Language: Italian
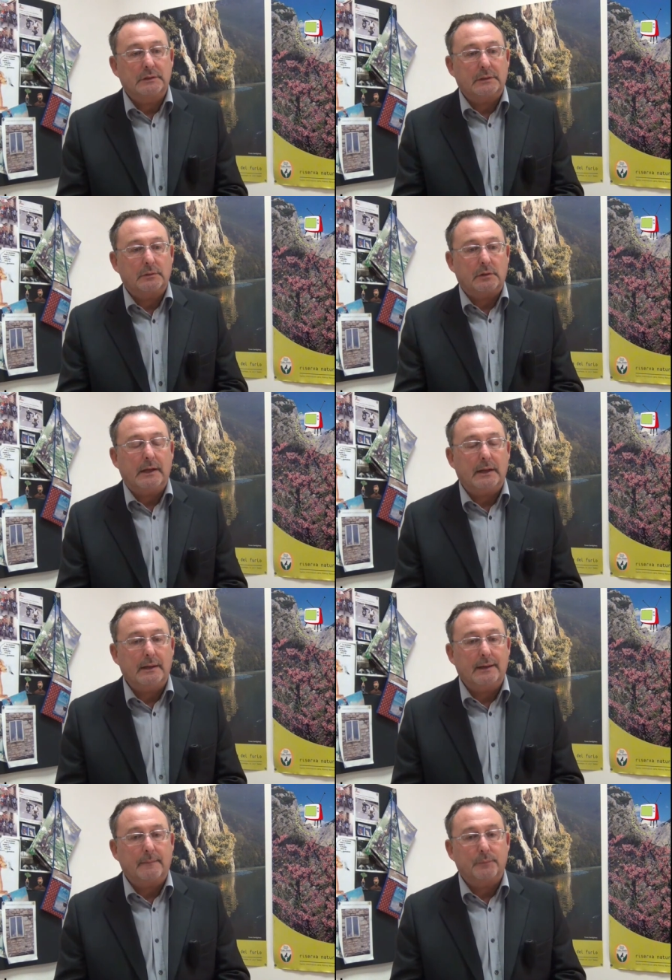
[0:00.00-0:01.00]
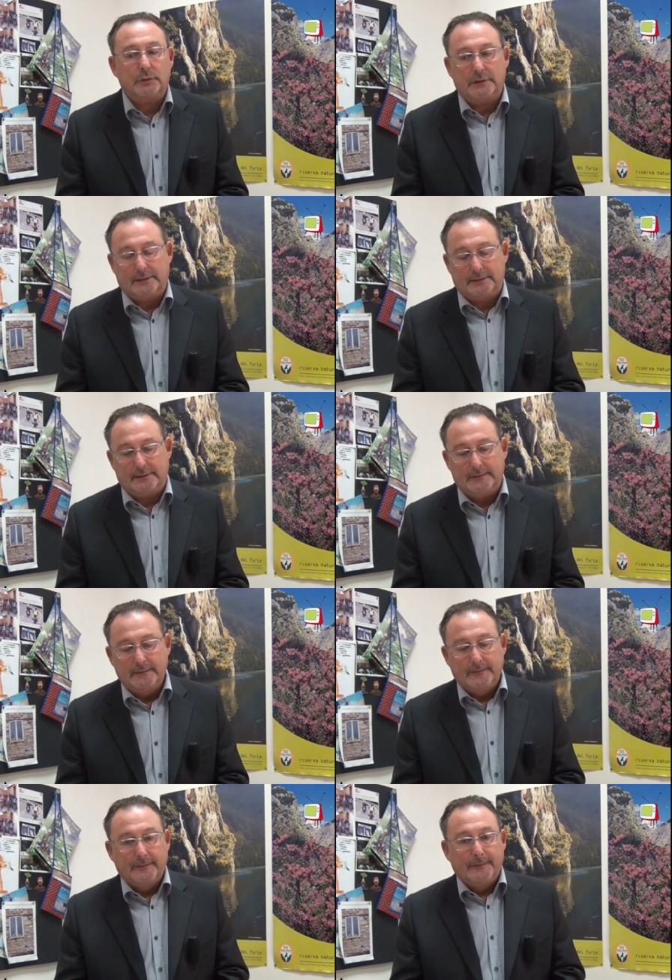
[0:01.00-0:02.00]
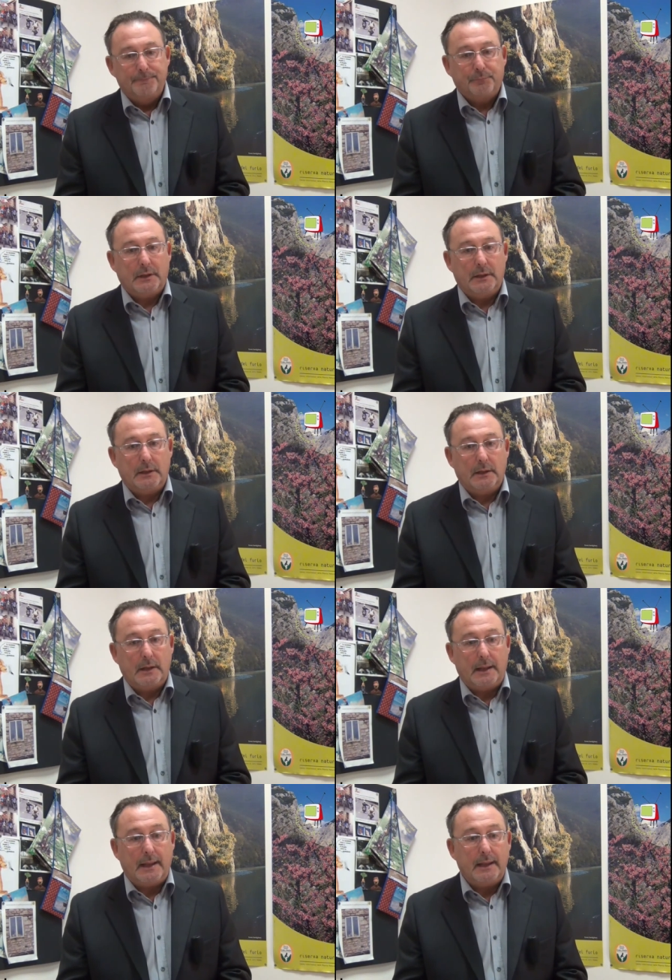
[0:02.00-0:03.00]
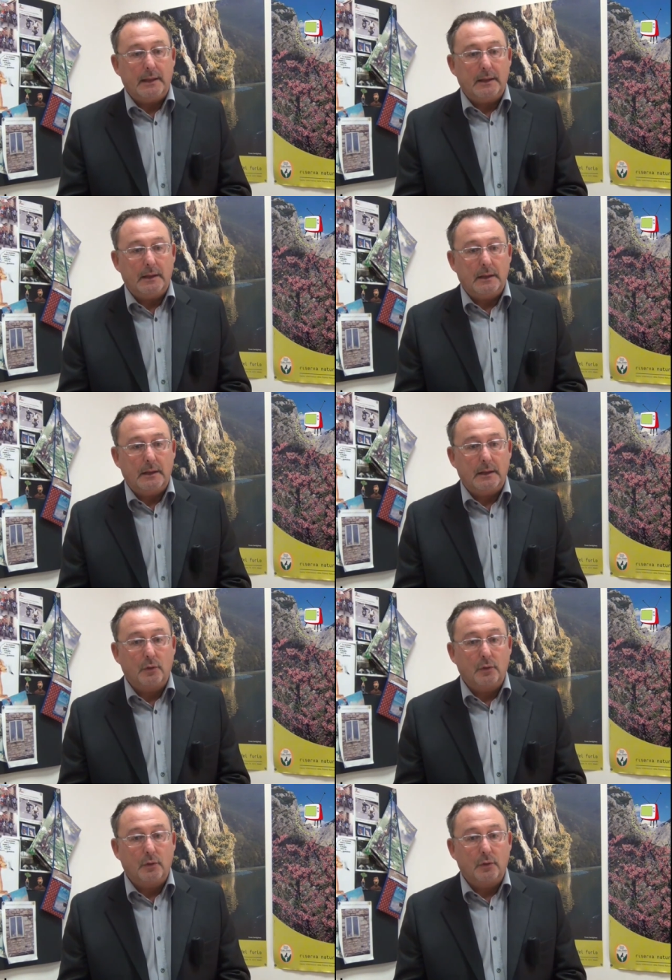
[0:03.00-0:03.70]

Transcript: territoriale e aree protette, e,